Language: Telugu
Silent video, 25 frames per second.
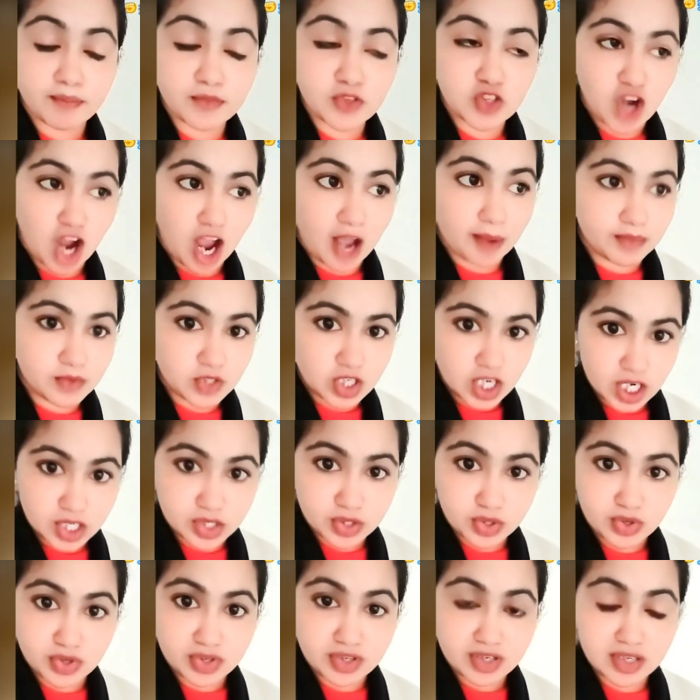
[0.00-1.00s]
జాబ్
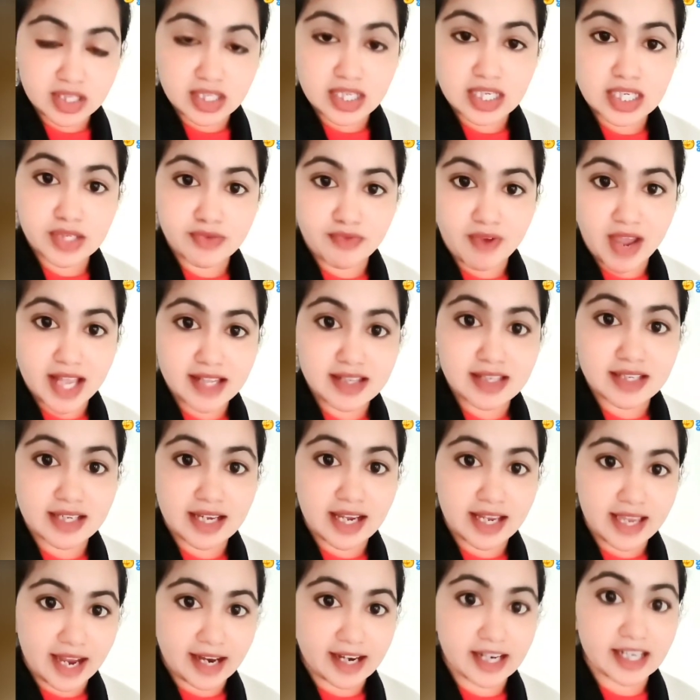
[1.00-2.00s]
చేసుకుంటుంది స్వేచ్ఛగా
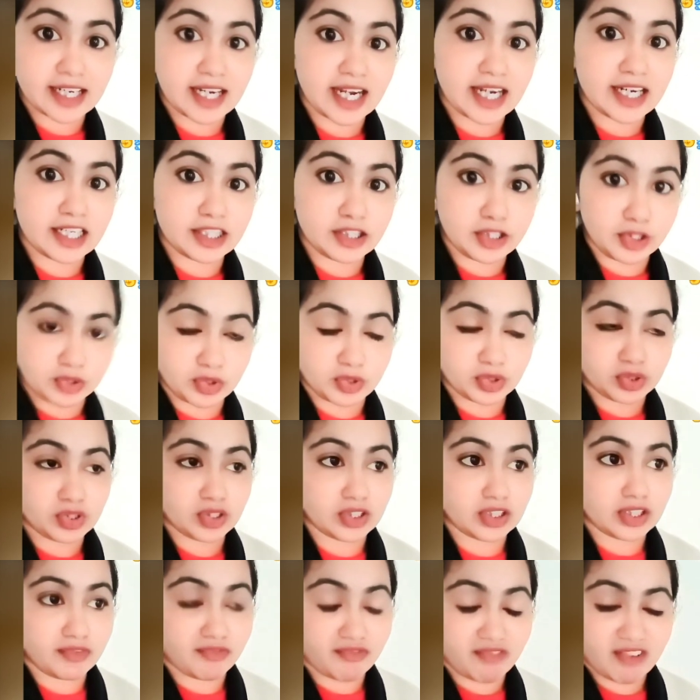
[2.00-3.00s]
ఎక్కడికైనా
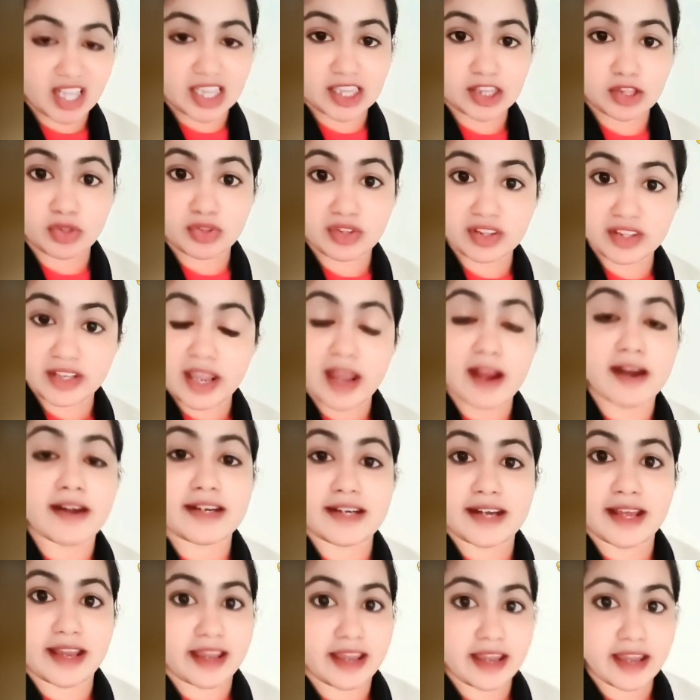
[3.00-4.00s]
తిరుగుతుంది వెళ్తుంది
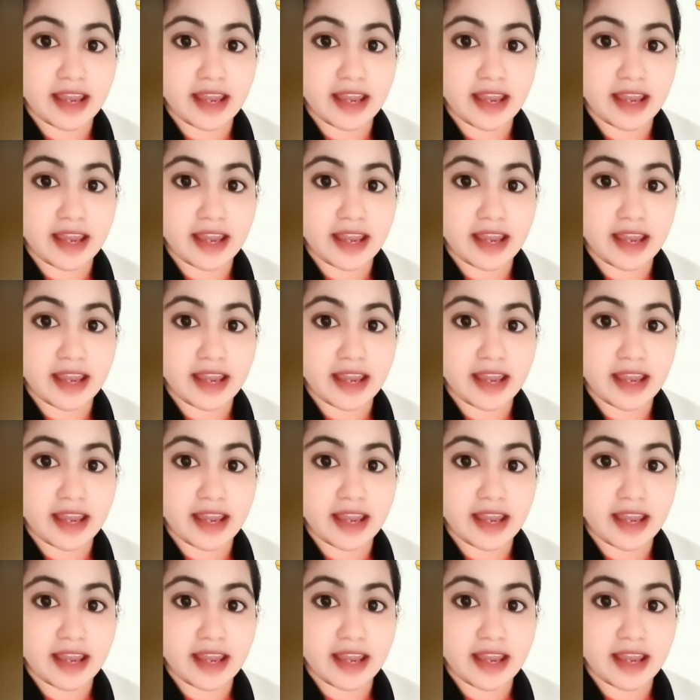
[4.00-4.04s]
అంటే